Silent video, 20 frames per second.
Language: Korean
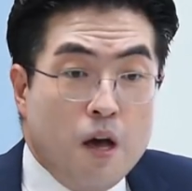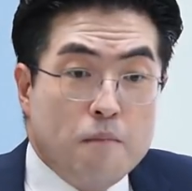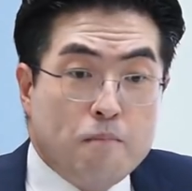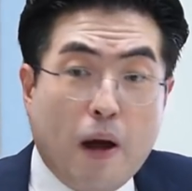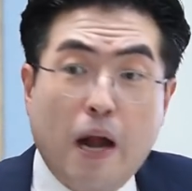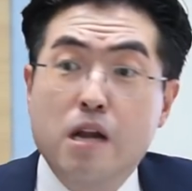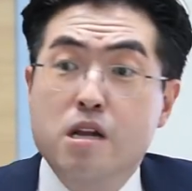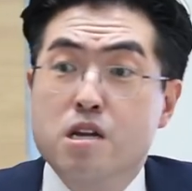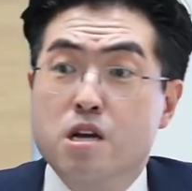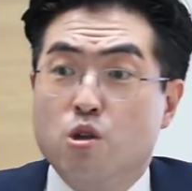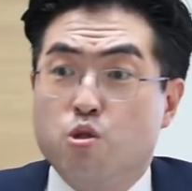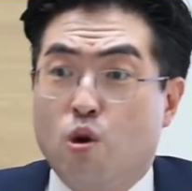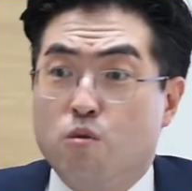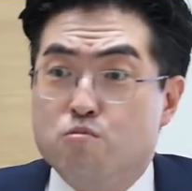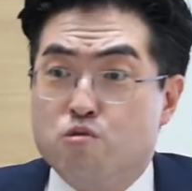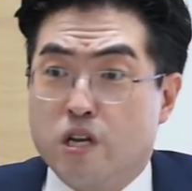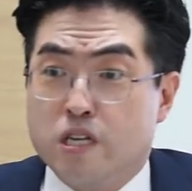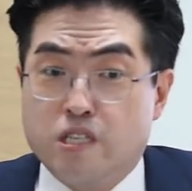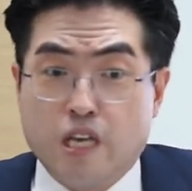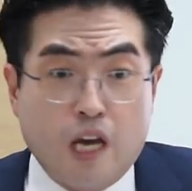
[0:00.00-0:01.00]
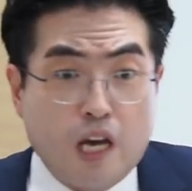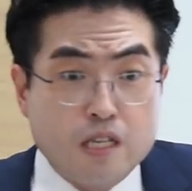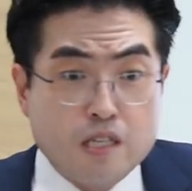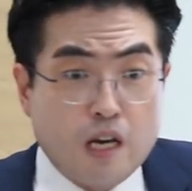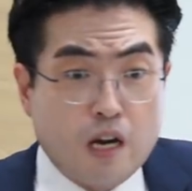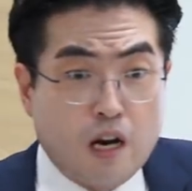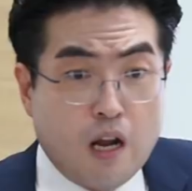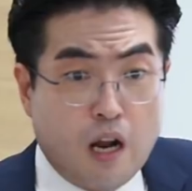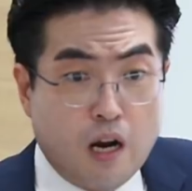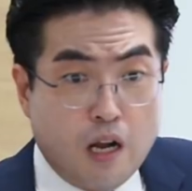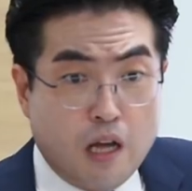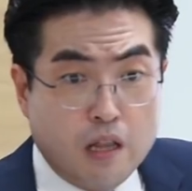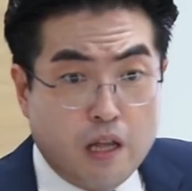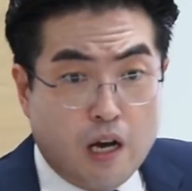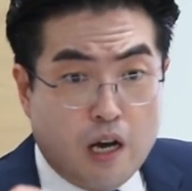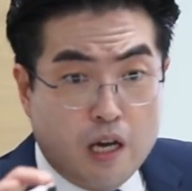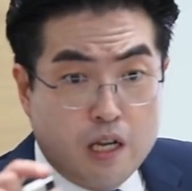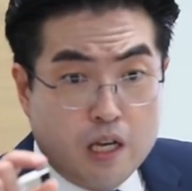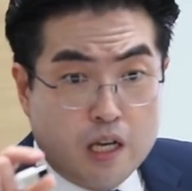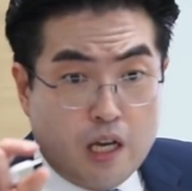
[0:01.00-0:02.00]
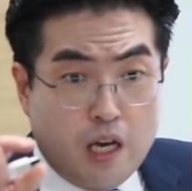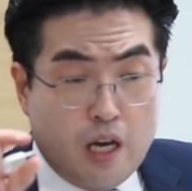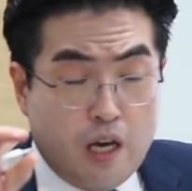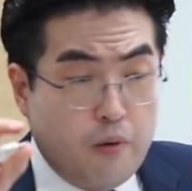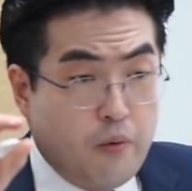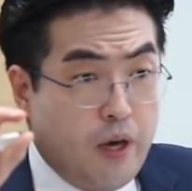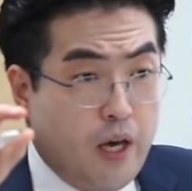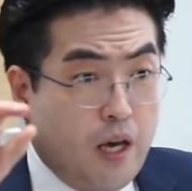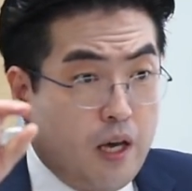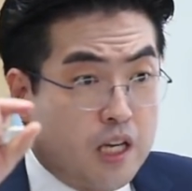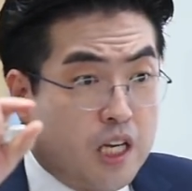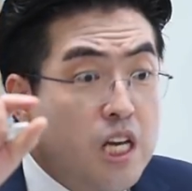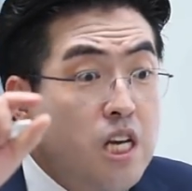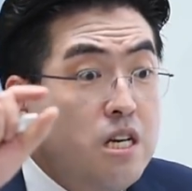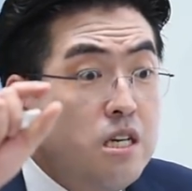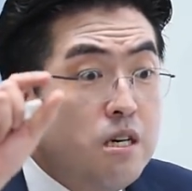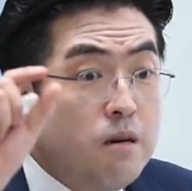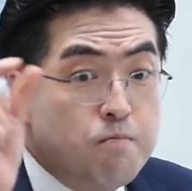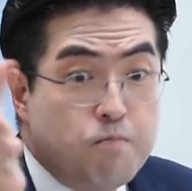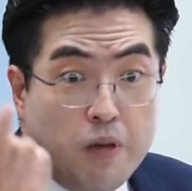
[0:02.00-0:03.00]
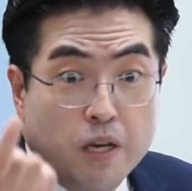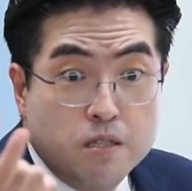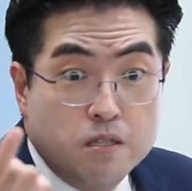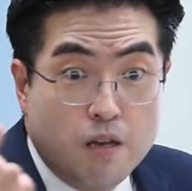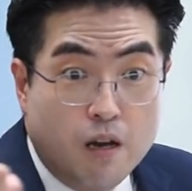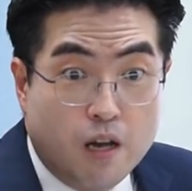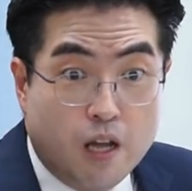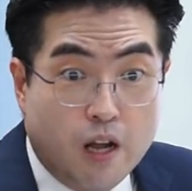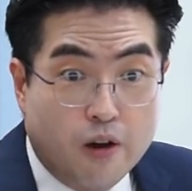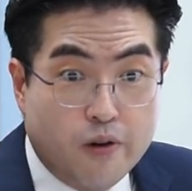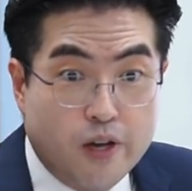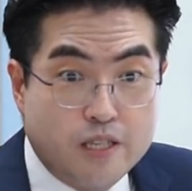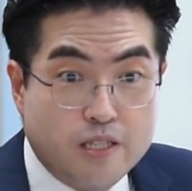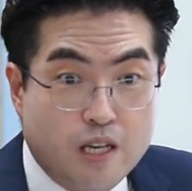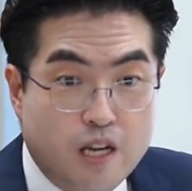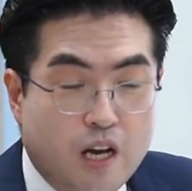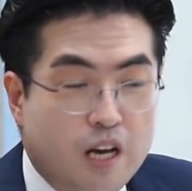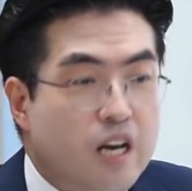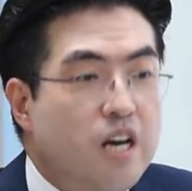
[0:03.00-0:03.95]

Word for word: 반려동물의 세계사를 하려다가 이렇게 왜 긴급 편성이라고 했잖아.